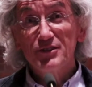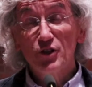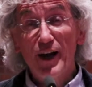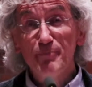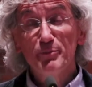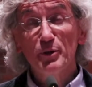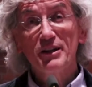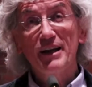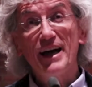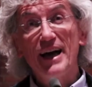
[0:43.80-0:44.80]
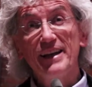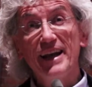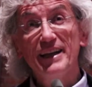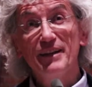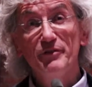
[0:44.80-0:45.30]
Trump und seine
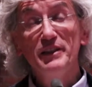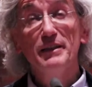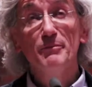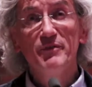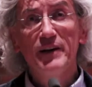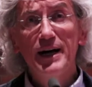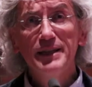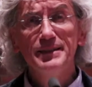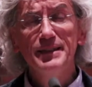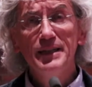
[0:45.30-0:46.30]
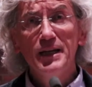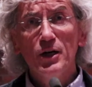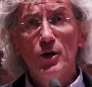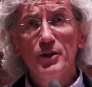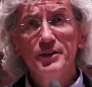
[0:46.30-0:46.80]
Anhänger wie im Wahn
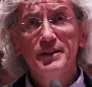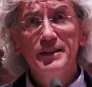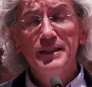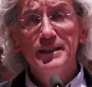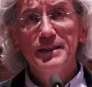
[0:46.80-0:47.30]
und